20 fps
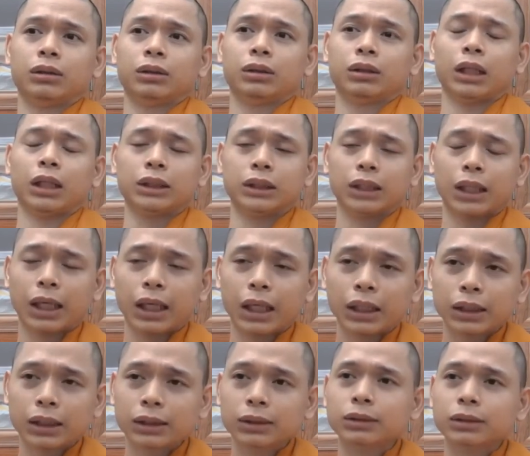thành ra
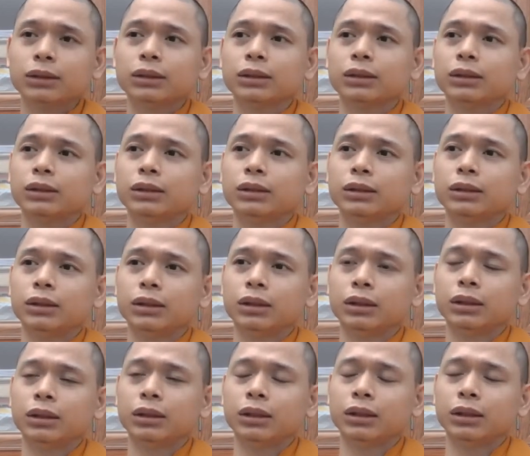đó
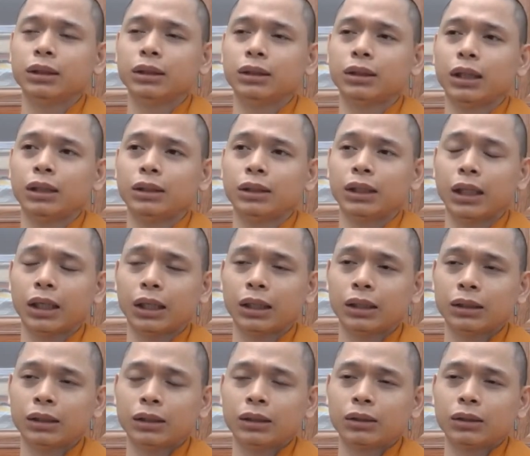à, thành ra
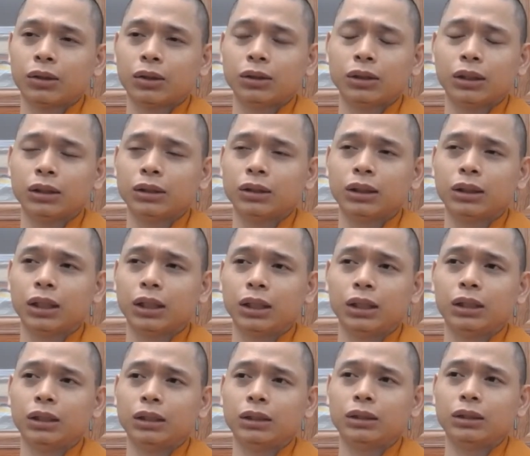có những
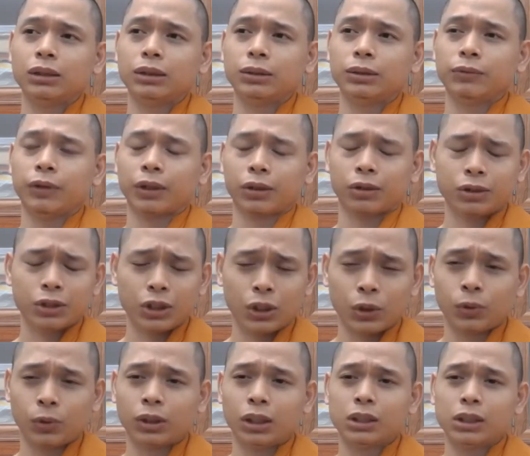khi và có
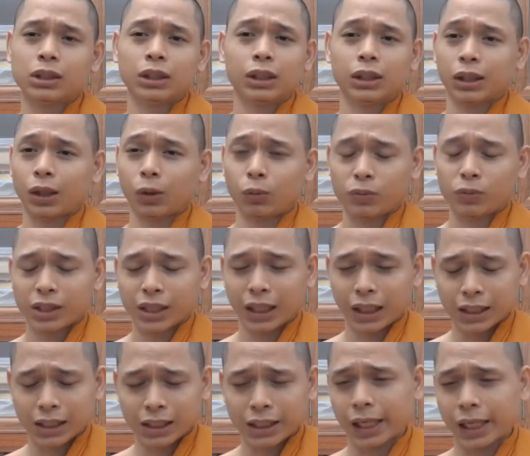nhiều khi sư không
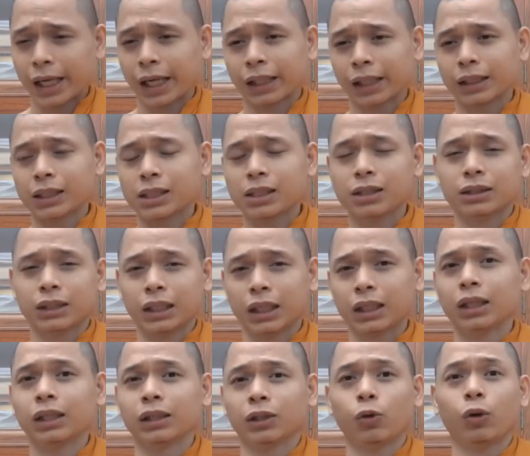sẵn sàng để sư trả
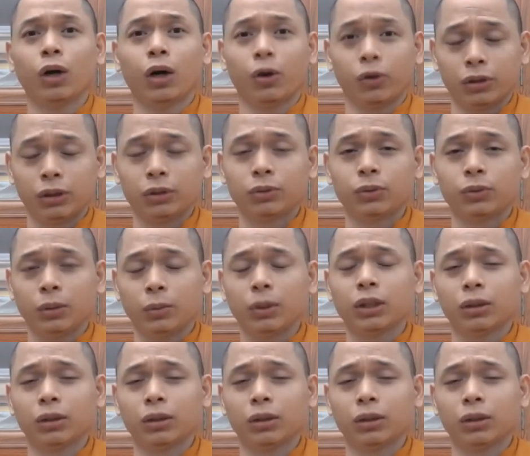lời câu hỏi quý vị biết